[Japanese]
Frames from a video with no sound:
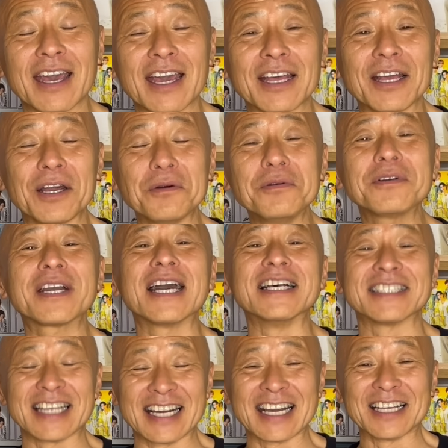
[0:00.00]
えー、ふっか
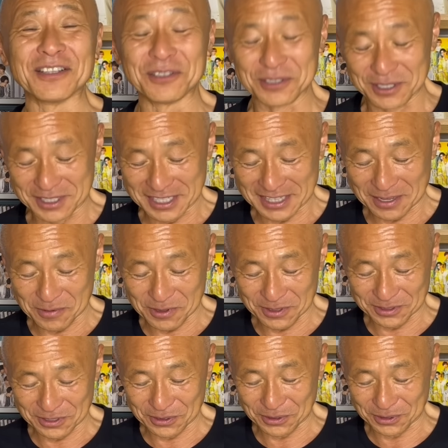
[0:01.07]
さんが望んでたもの
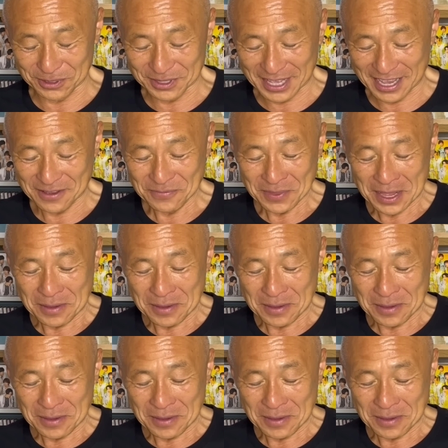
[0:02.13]
ということで、